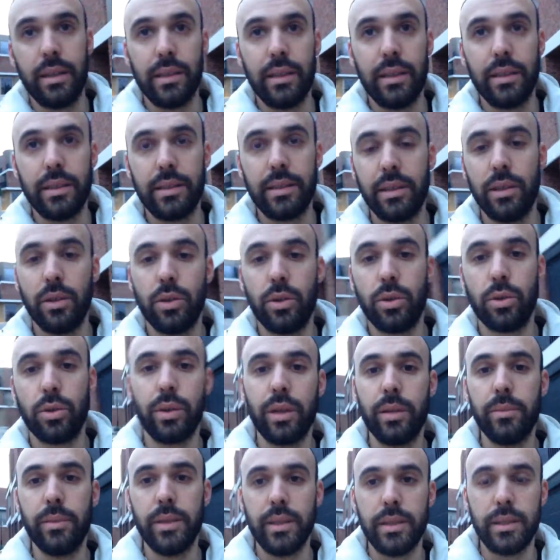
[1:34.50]
eh,
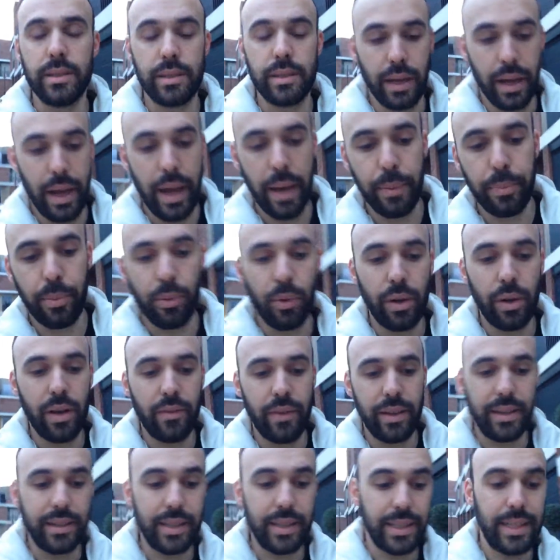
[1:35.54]
sincrona mista e poi la
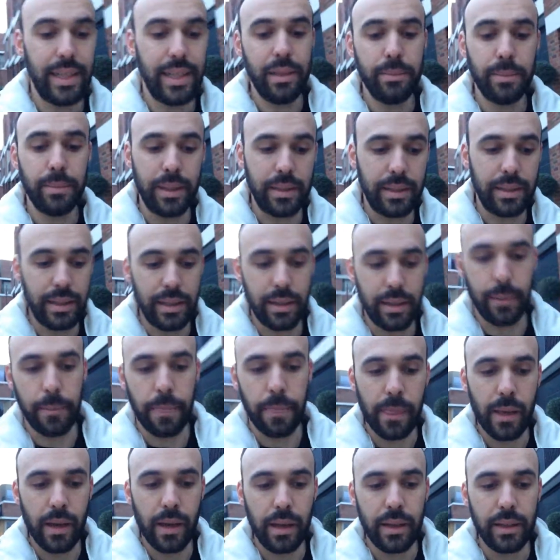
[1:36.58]
vendita telematica
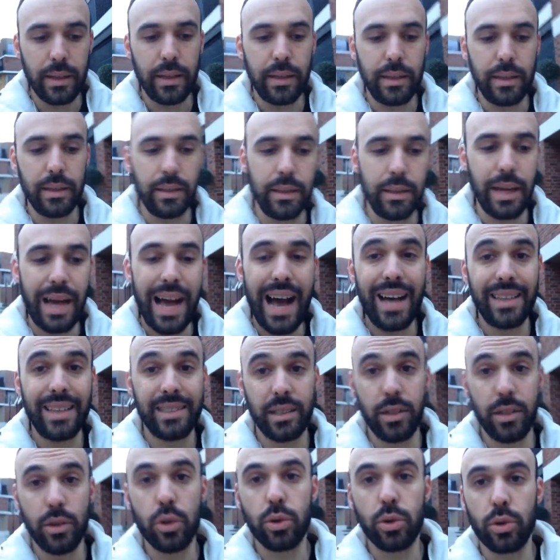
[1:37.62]
eh,
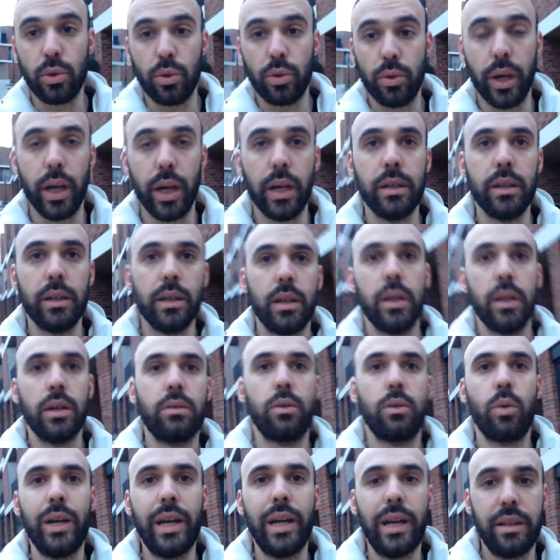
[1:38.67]
asincrona.
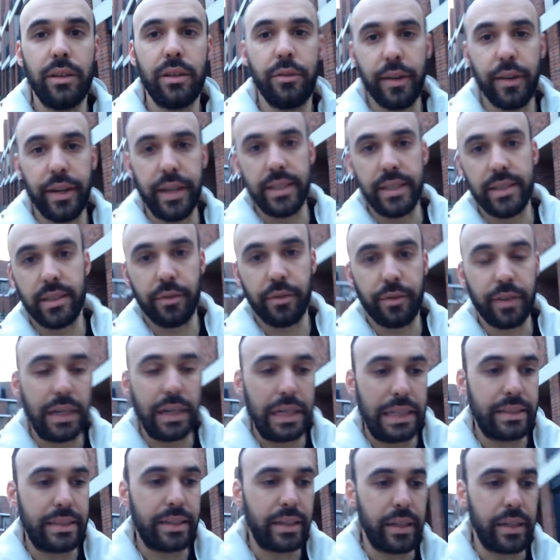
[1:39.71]
Qual è la differenza fra
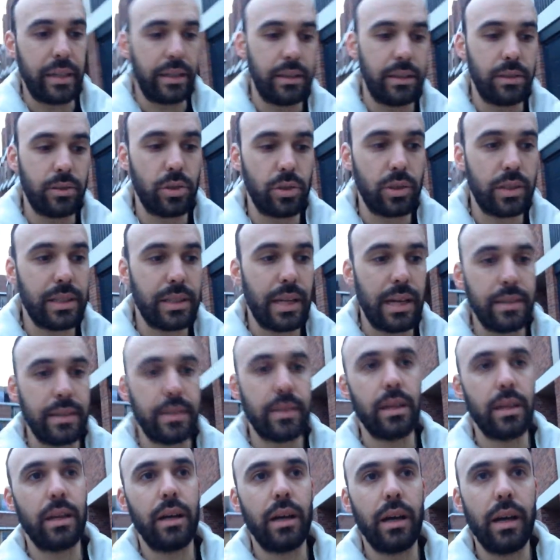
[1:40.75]
le tre? In
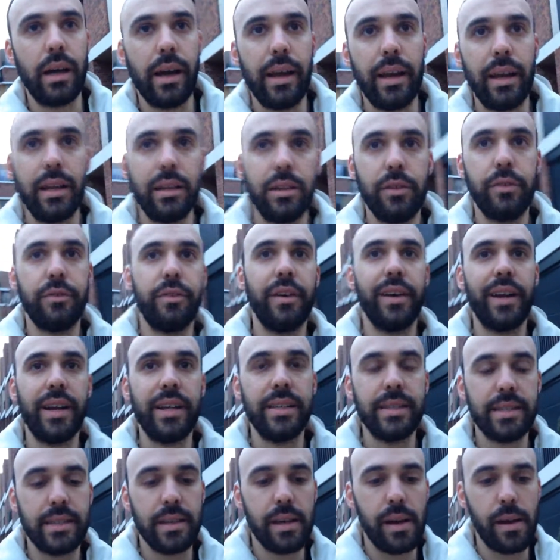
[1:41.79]
sostanza la
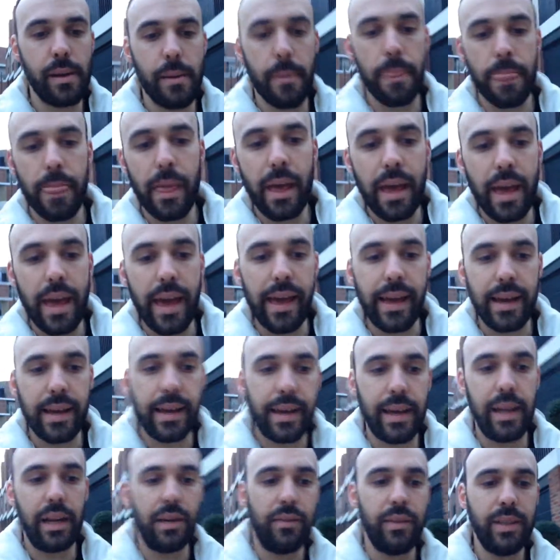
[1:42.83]
differenza è
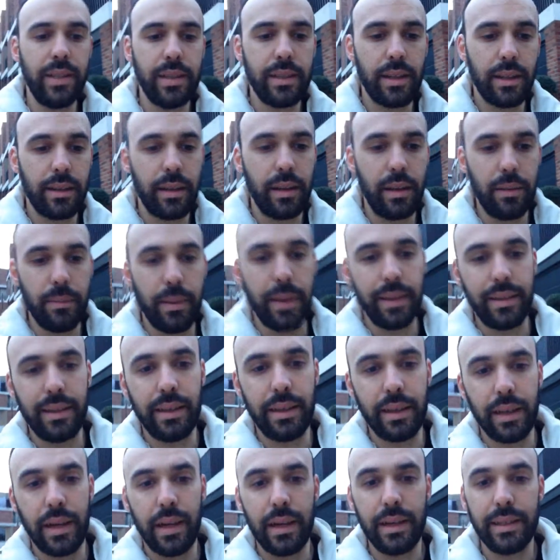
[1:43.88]
che la vendita
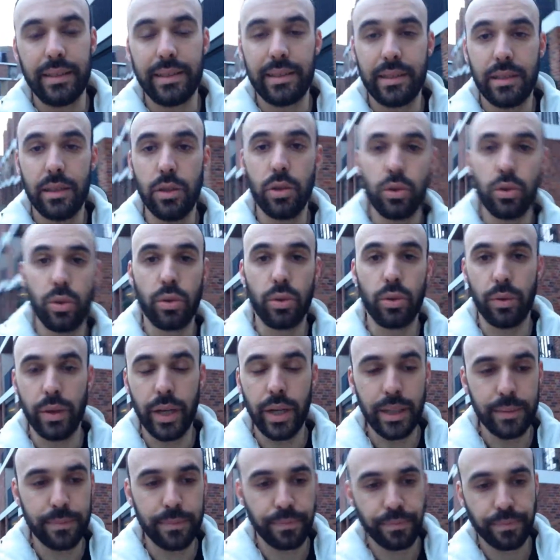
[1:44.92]
telematica
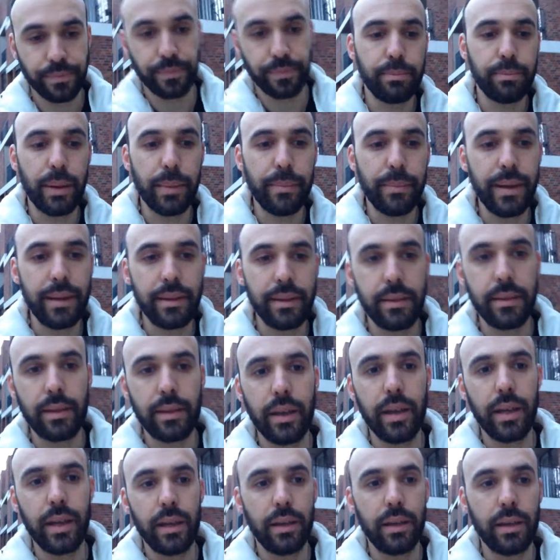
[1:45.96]
sincrona
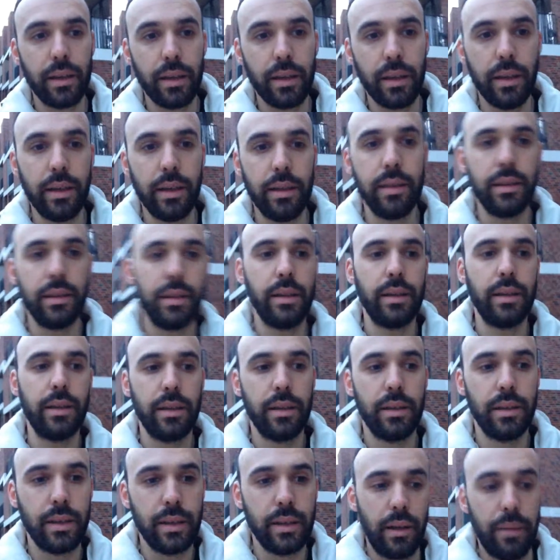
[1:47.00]
permette in,
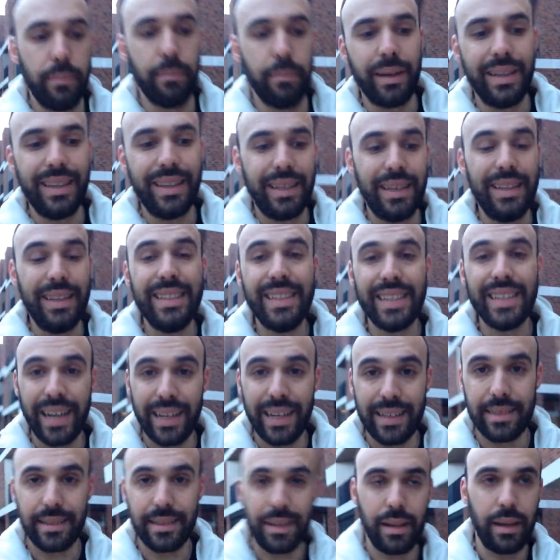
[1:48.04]
in, man- in
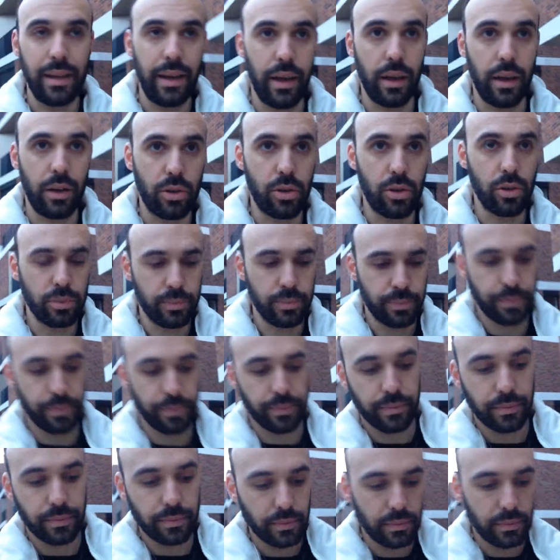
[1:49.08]
diretta ecco,
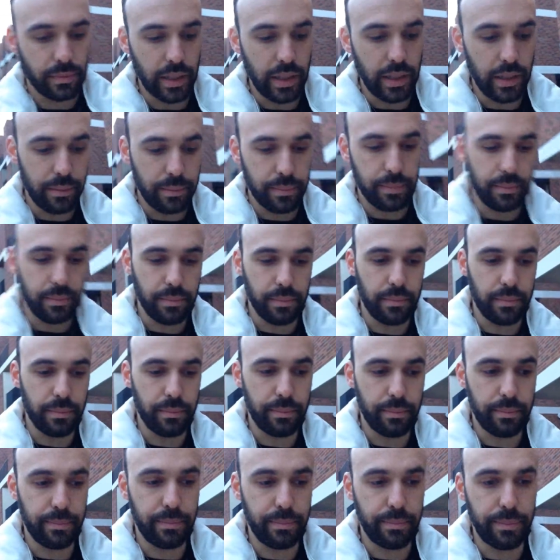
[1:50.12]
di
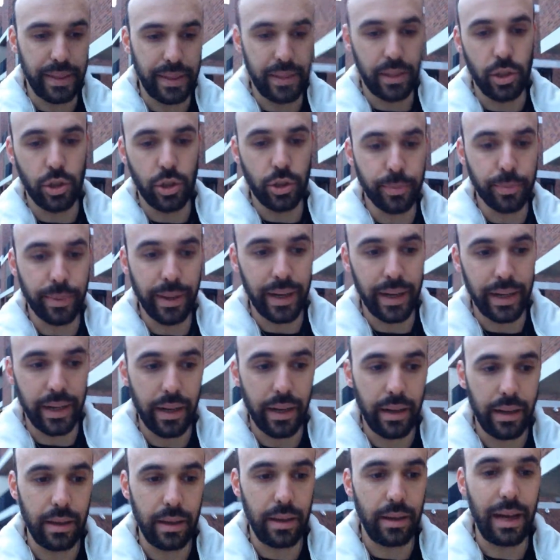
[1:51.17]

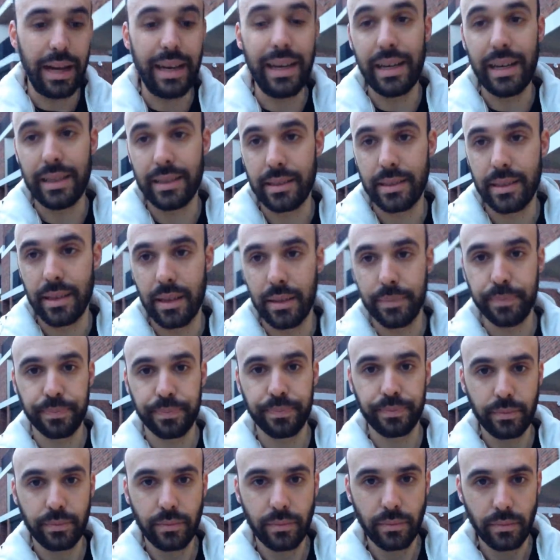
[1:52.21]
partecipare
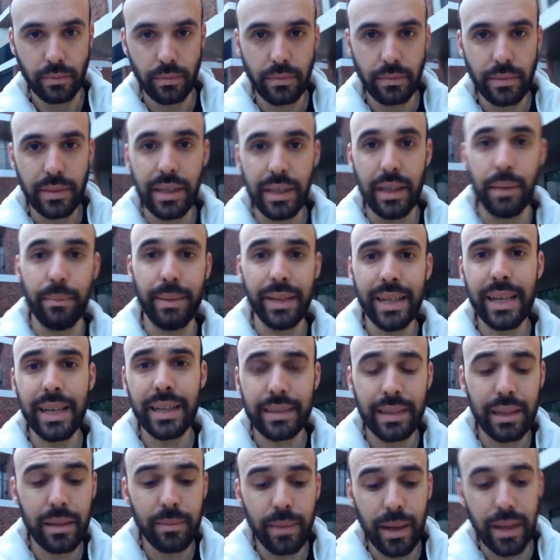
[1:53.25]
all'asta in maniera
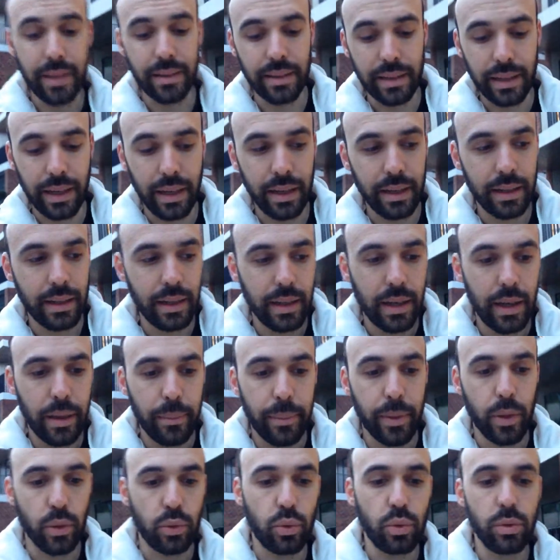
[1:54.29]
telematica,
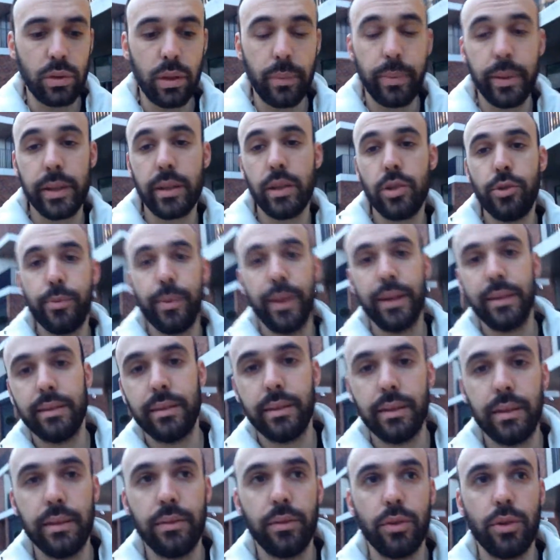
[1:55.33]
però tutti i
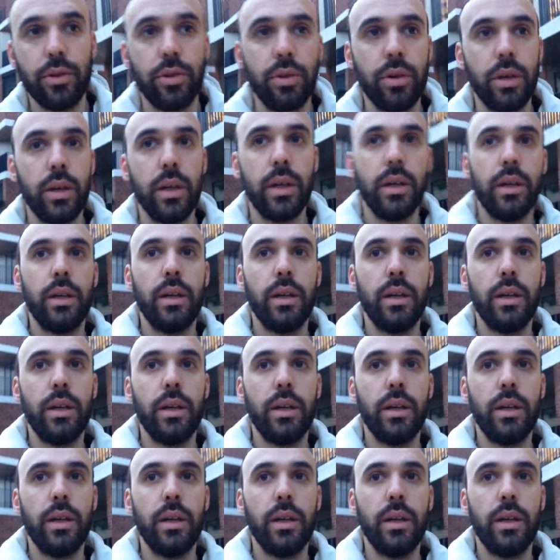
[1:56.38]
partecipanti devono